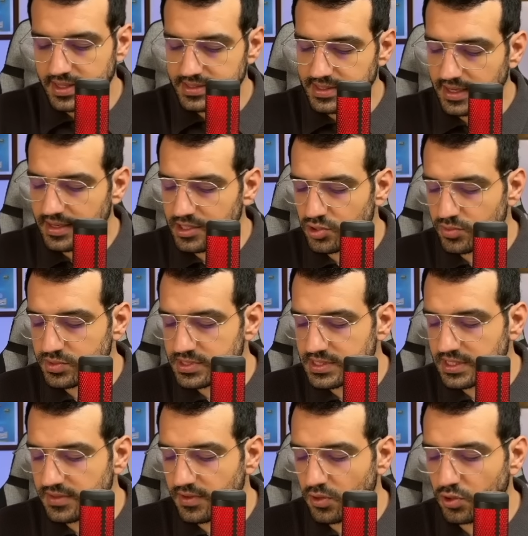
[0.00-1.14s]
Sana neyi sormuş?
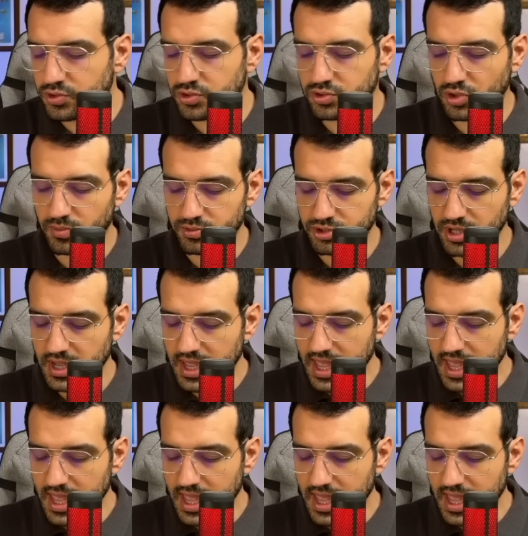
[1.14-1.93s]
Sini ve kosu sormuş.